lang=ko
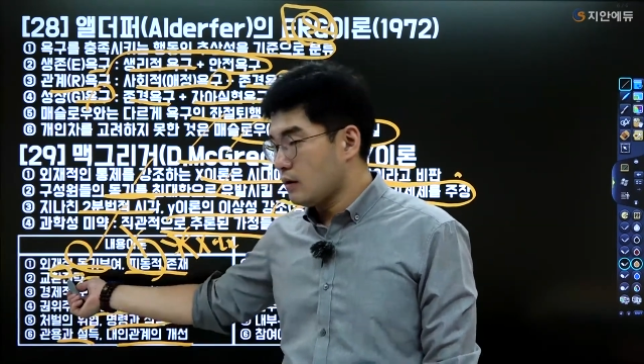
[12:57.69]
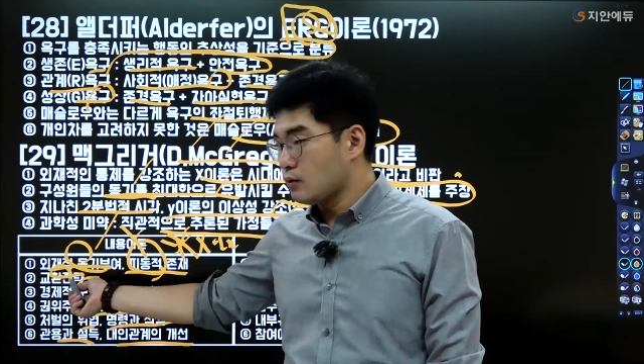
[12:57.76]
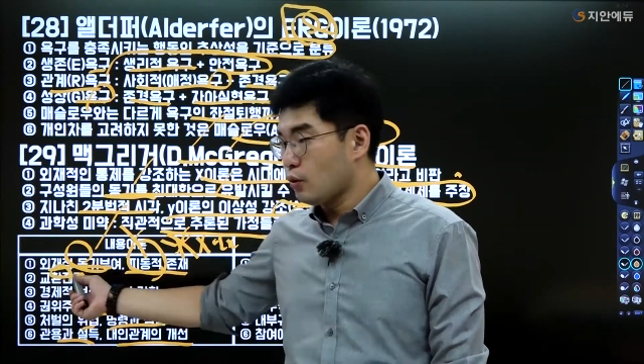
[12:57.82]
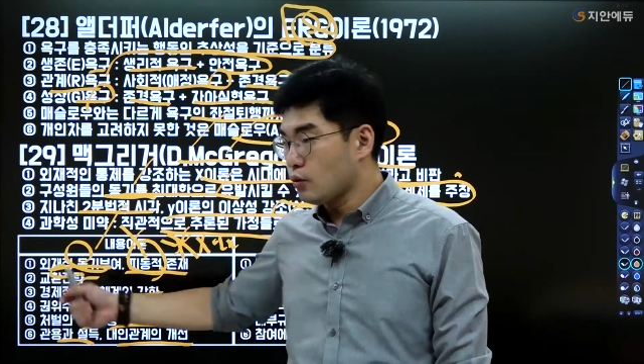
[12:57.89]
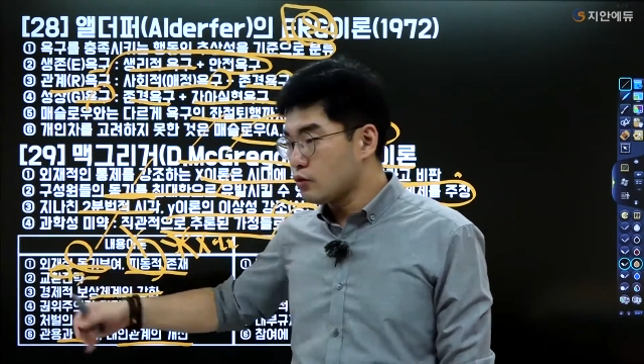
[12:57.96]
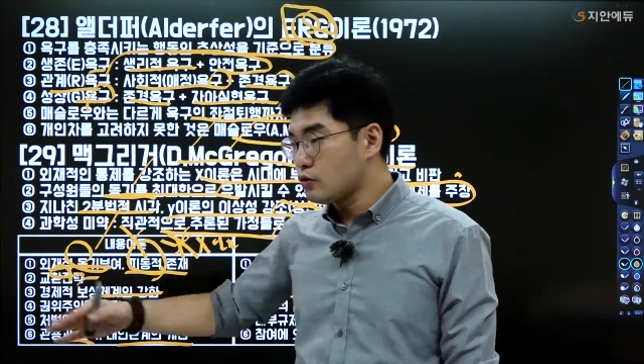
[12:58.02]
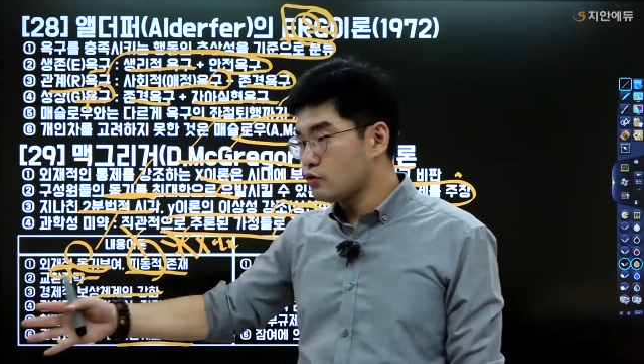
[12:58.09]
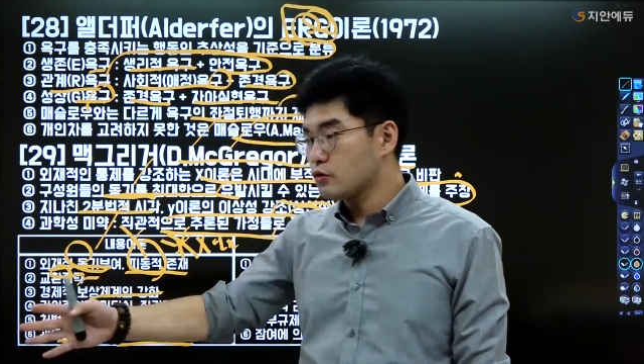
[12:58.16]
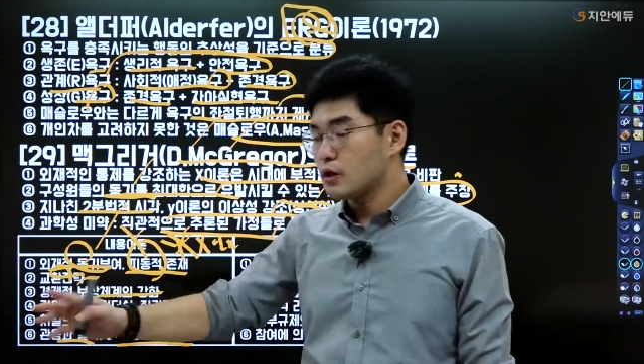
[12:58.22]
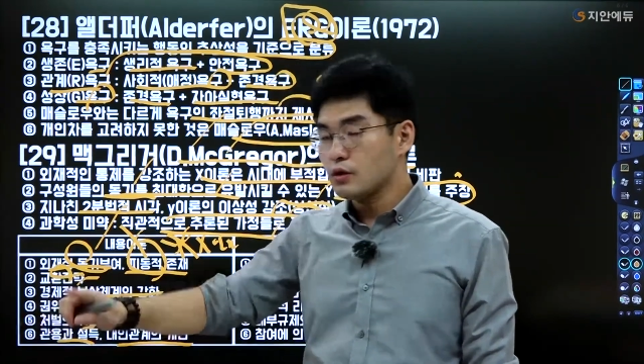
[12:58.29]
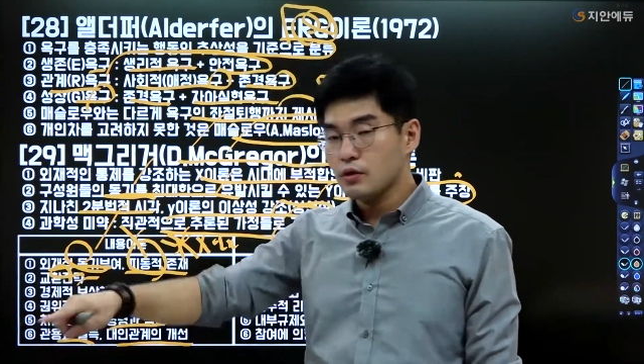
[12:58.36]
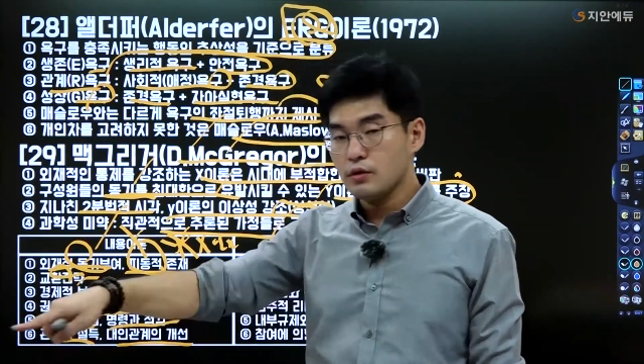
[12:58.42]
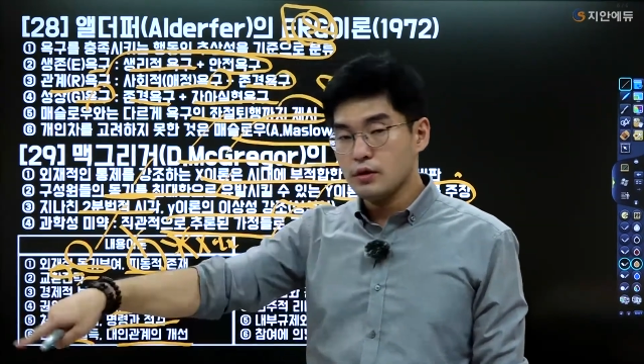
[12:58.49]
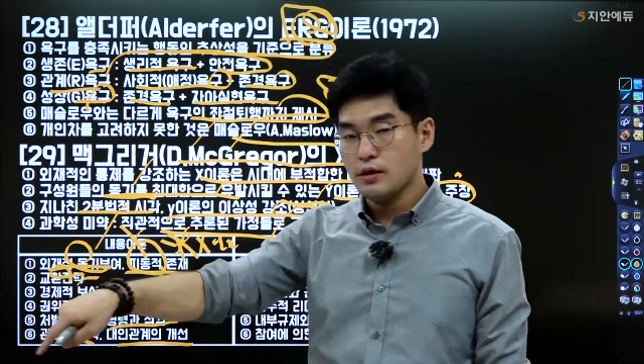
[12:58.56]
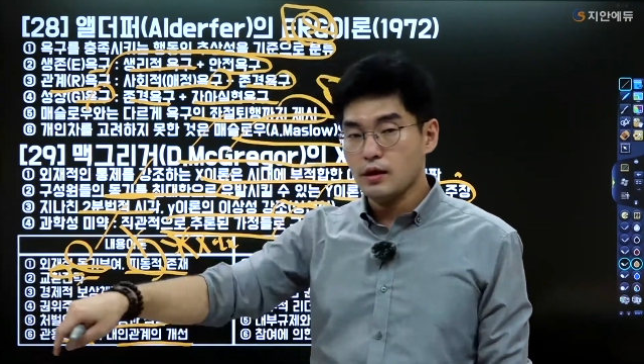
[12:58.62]
돈을 줄게
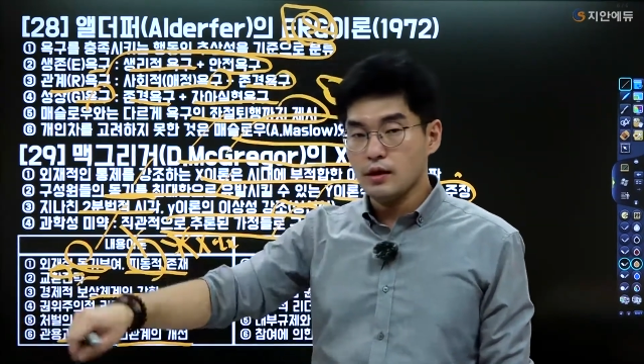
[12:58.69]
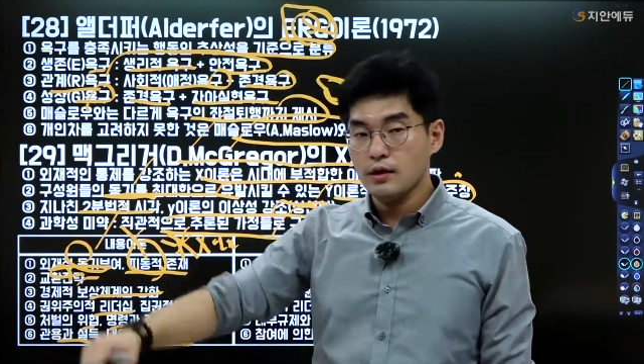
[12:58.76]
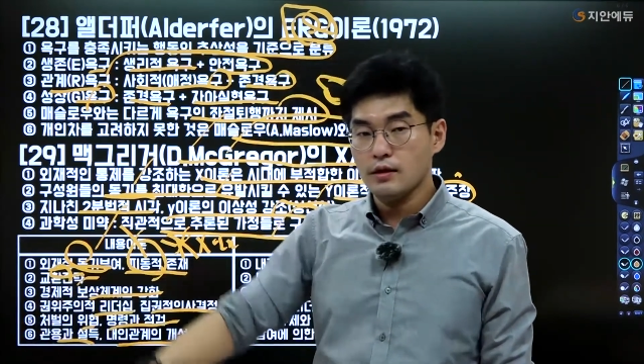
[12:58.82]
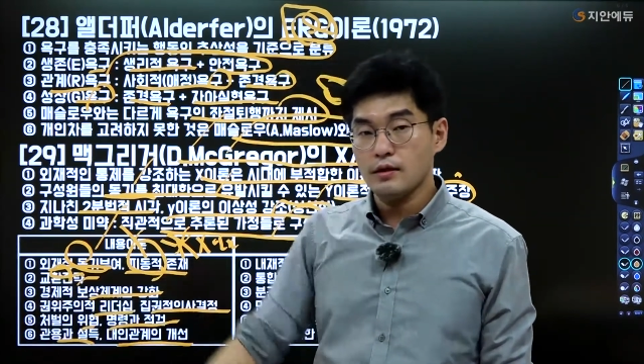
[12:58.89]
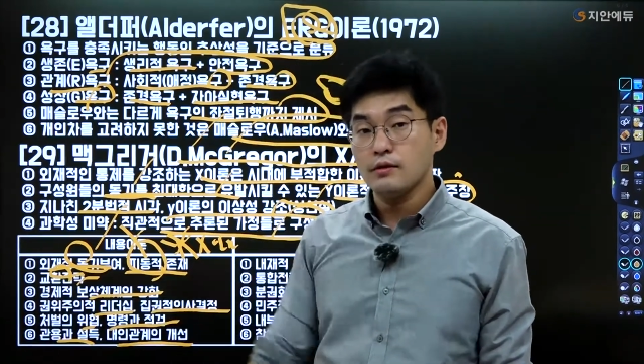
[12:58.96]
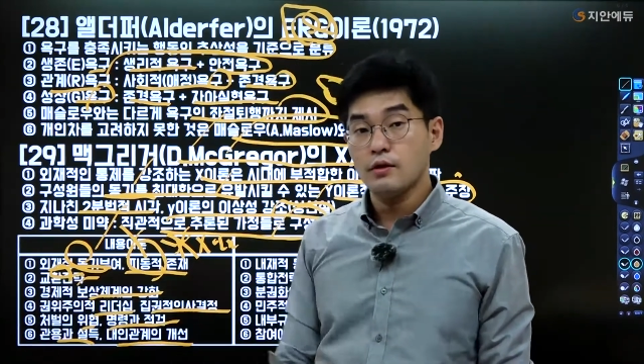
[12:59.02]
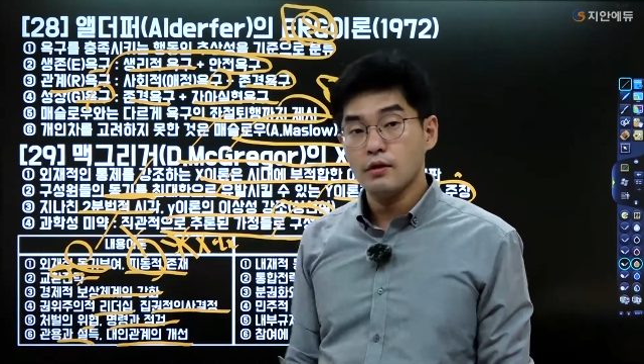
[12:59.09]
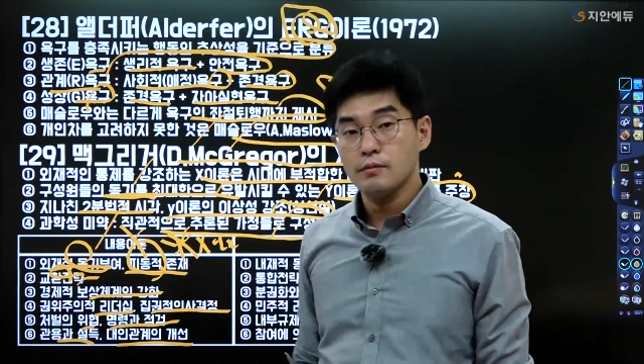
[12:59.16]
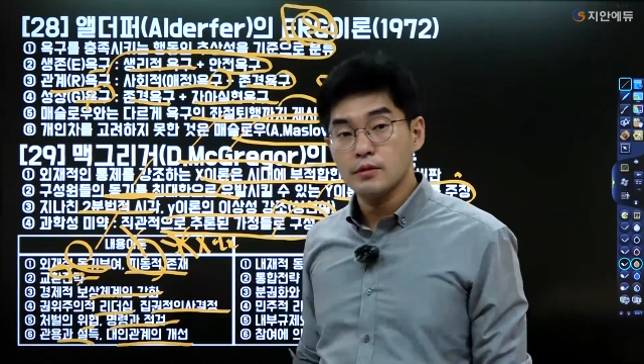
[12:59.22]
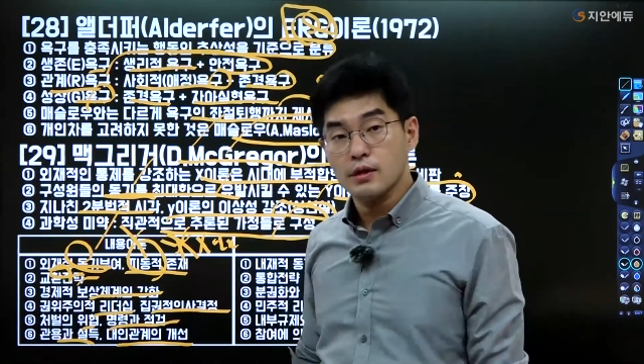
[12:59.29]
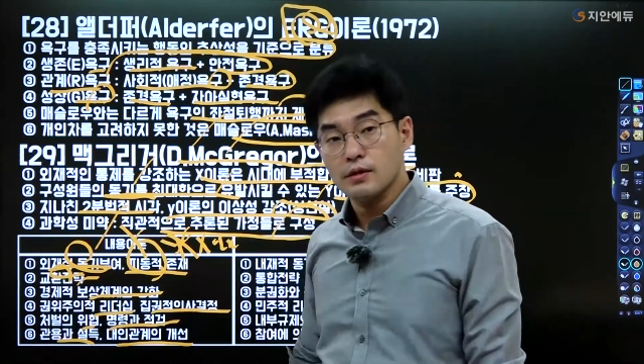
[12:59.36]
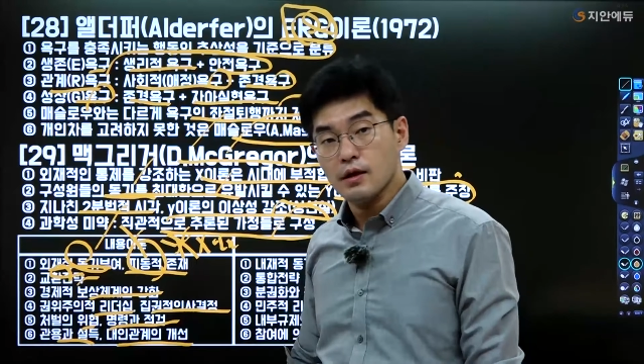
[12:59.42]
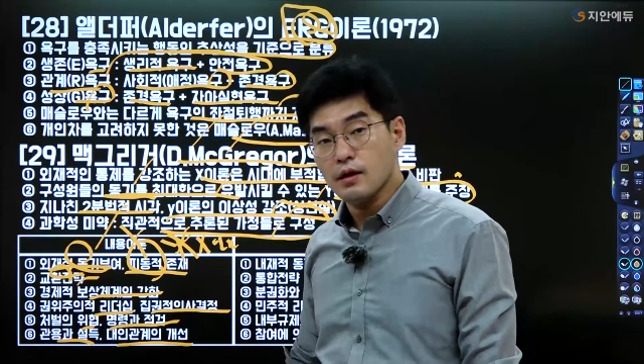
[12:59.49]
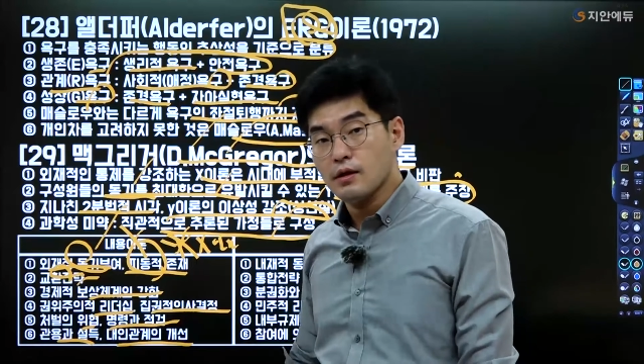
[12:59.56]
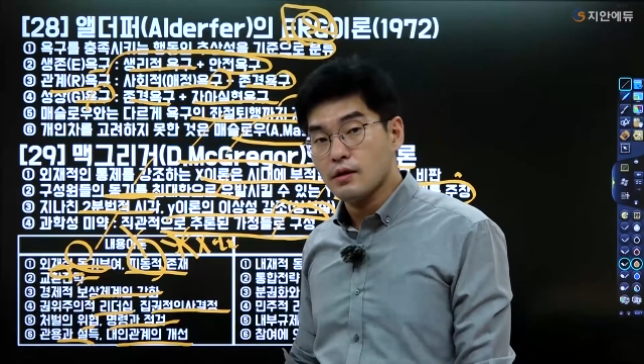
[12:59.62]
넌 일해. 이런 겁니다.
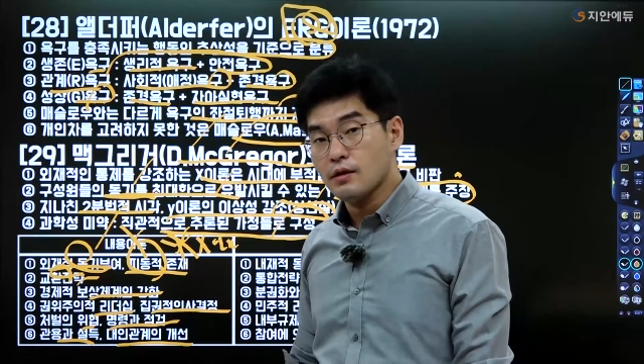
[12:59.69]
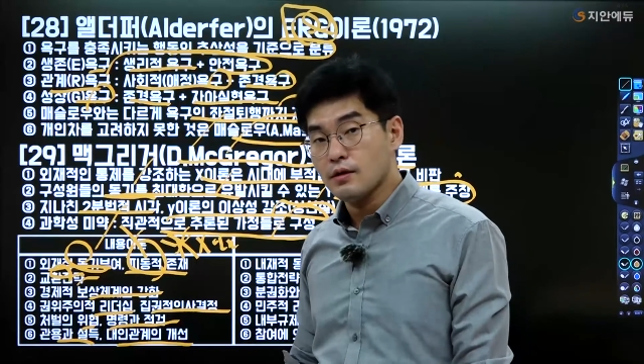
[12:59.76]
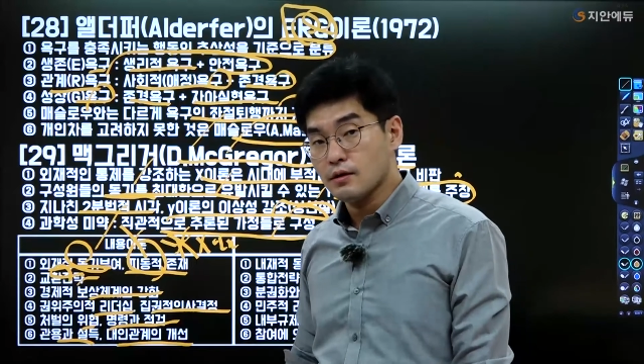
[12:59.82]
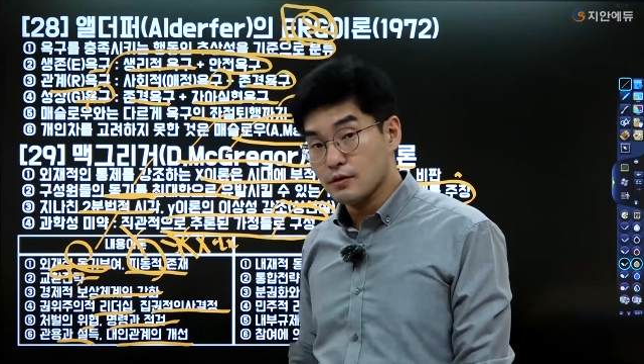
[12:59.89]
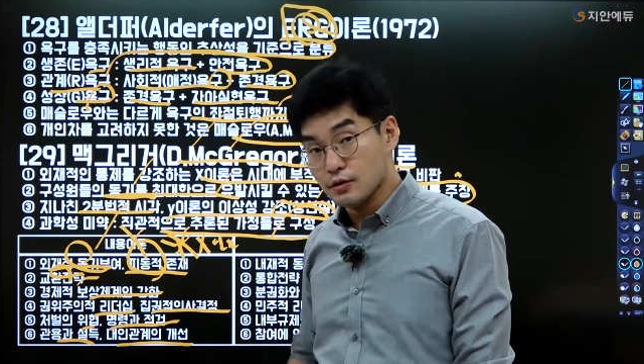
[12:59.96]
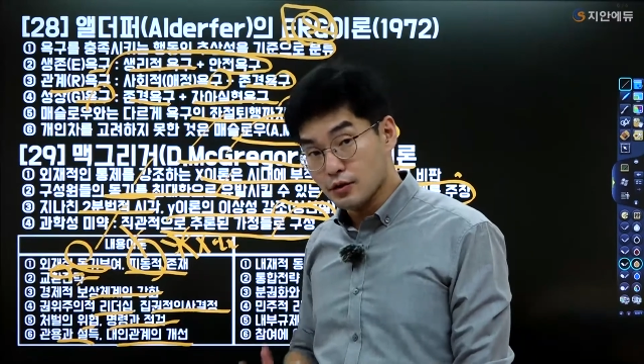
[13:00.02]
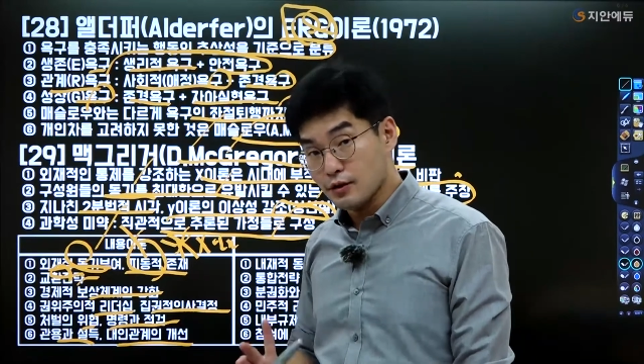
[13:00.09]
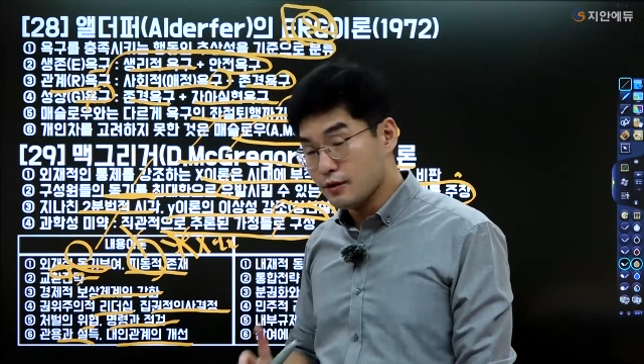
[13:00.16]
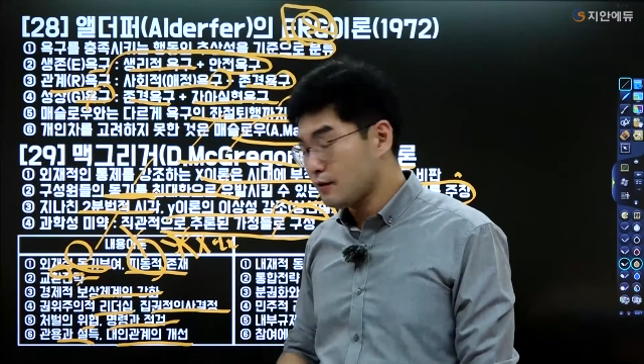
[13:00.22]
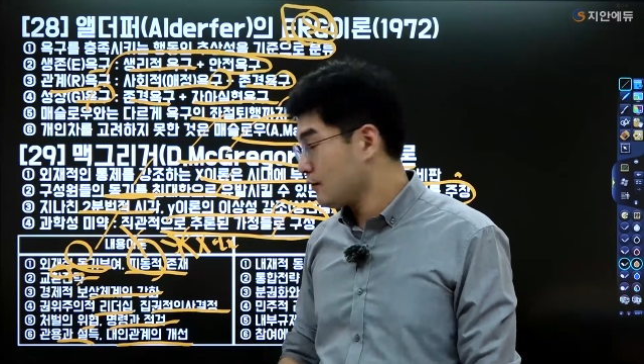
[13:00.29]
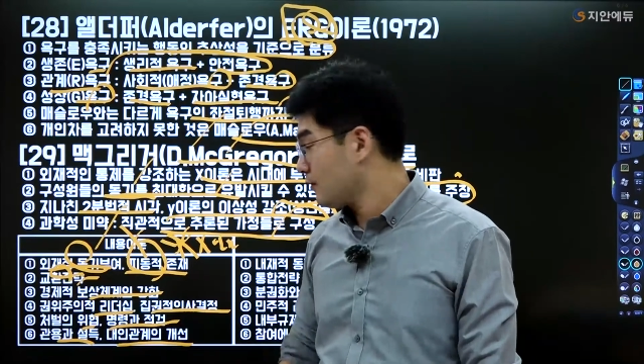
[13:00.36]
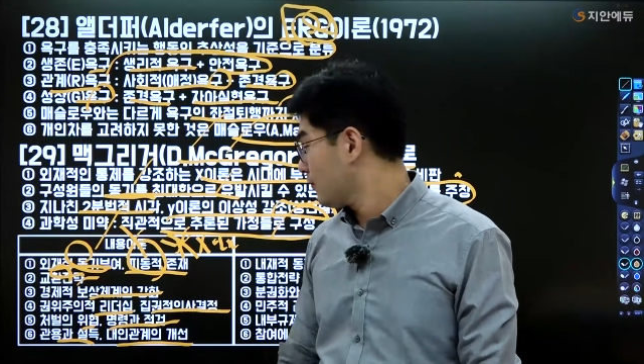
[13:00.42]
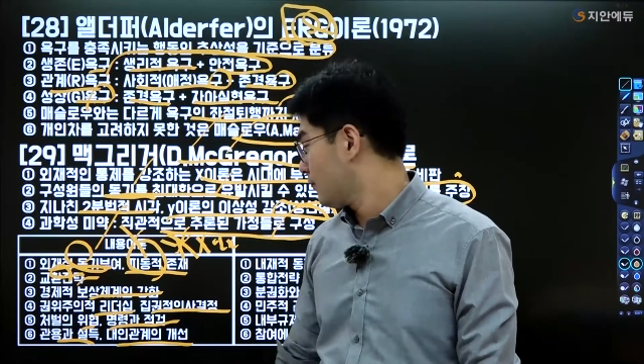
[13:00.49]
테일러. 그죠?